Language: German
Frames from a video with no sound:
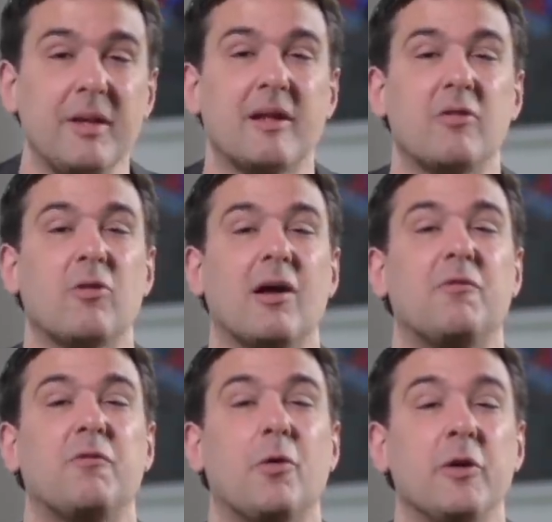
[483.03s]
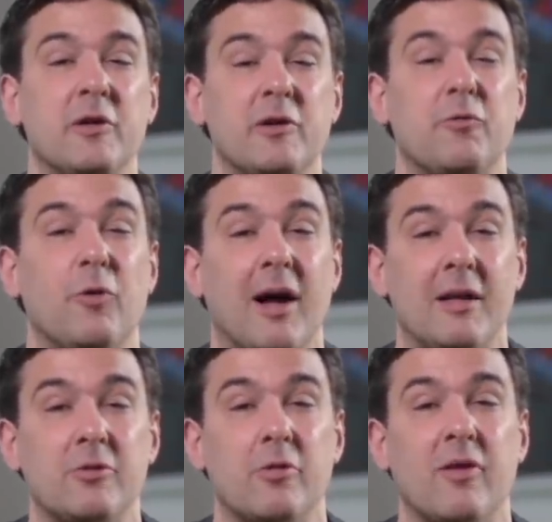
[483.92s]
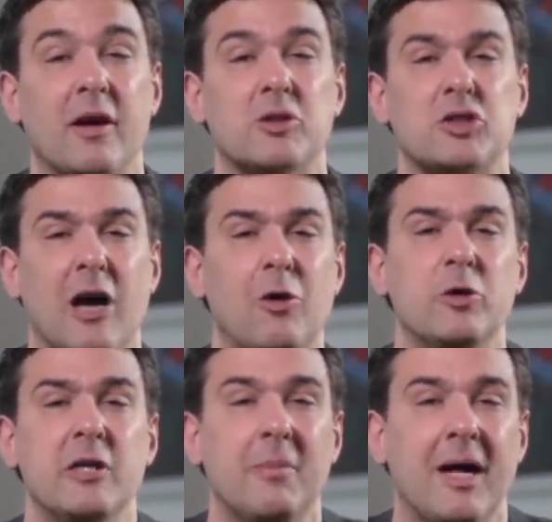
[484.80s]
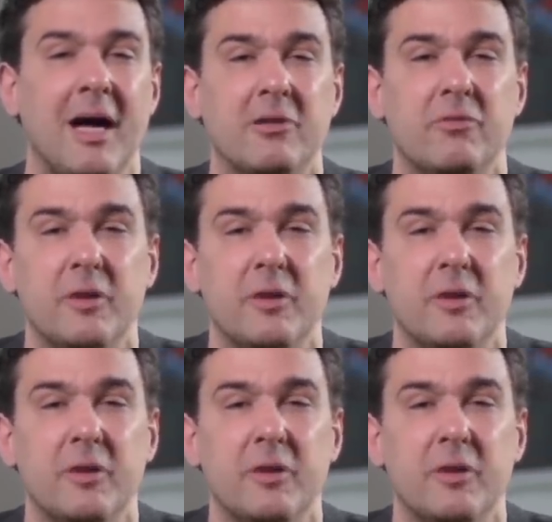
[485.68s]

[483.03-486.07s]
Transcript: mir dann sogar Freunde vorhalten und sagen, schau dir mal an,